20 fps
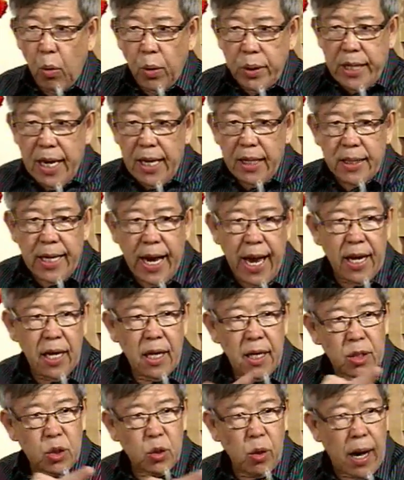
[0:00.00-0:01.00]
吴清
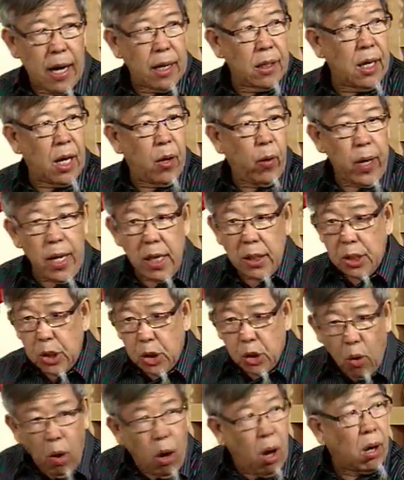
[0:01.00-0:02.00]
仔闯那会议直
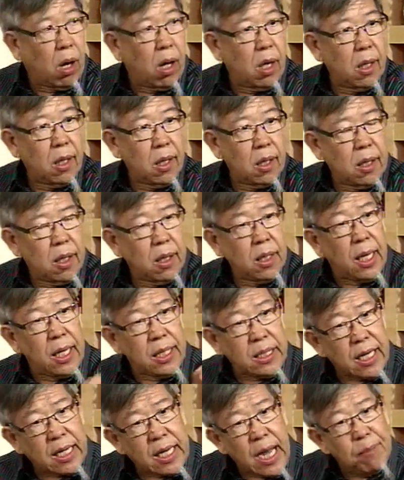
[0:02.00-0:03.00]
错，那
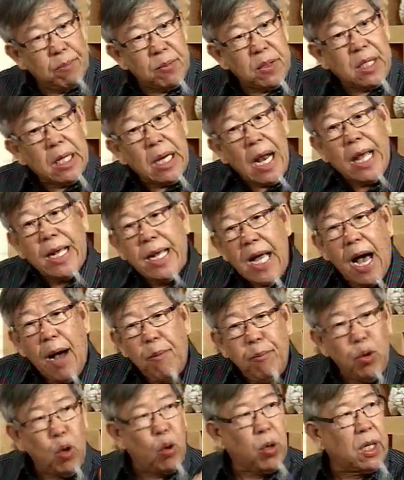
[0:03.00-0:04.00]
个这个是那个
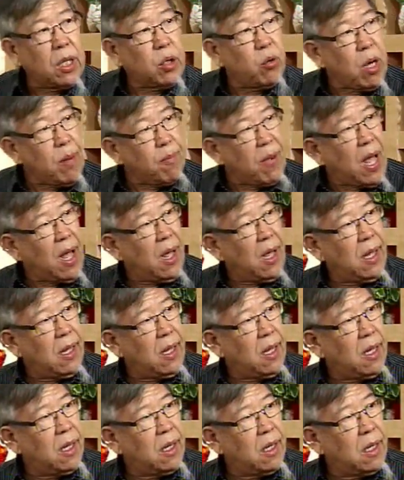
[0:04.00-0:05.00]
阿诺个对吗？
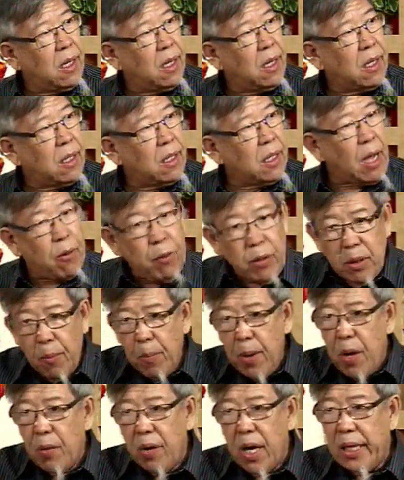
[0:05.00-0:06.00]
嗯，他为什
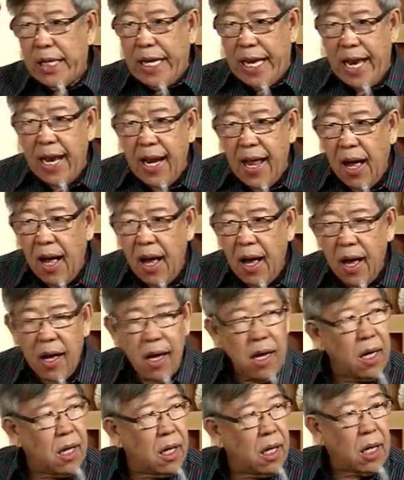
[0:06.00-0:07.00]
么有人提了？
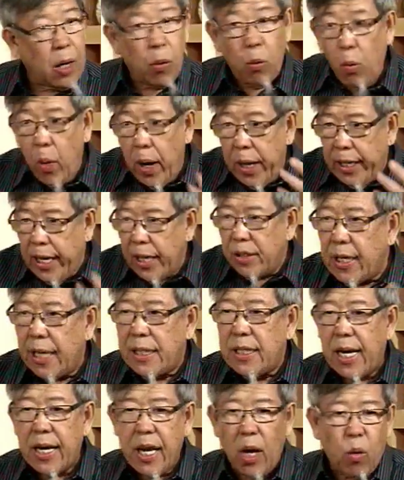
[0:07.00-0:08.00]
啊，问在
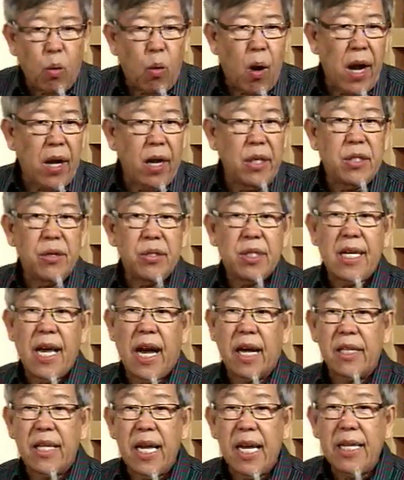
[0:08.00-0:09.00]
这里，华人就
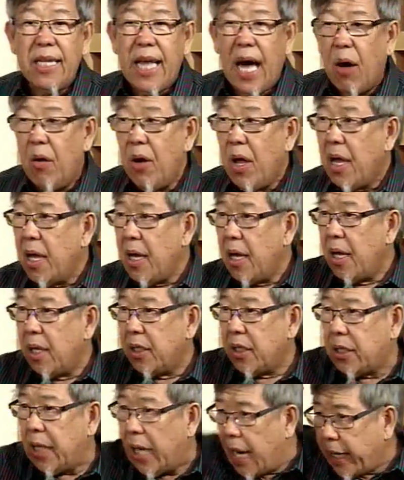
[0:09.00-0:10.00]
想听到
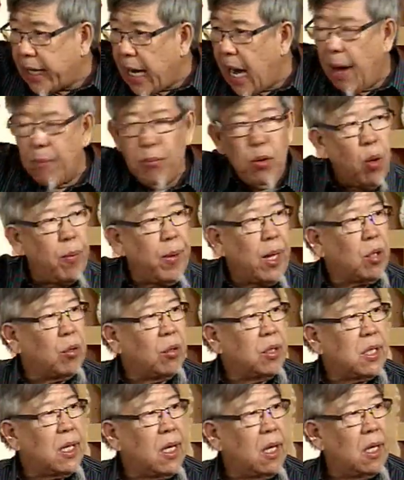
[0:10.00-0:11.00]
是那个阿诺不要
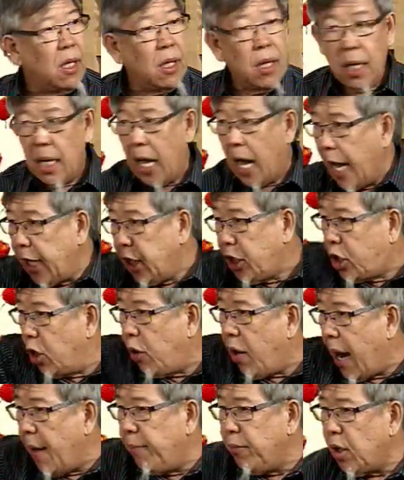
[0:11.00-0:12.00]
东西，很
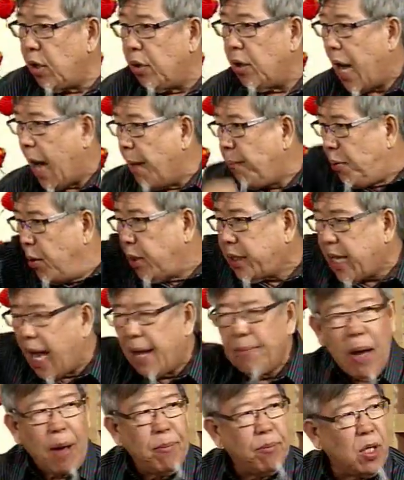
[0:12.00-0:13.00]
就阿诺，他不是
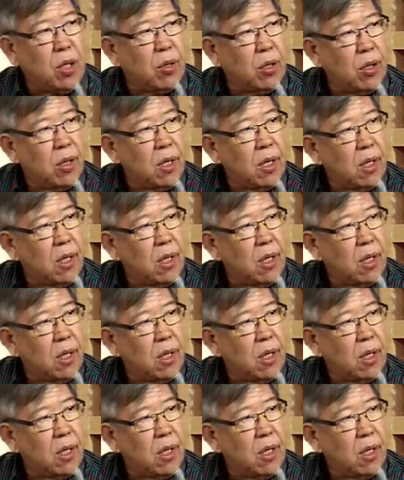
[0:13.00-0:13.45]
干阿诺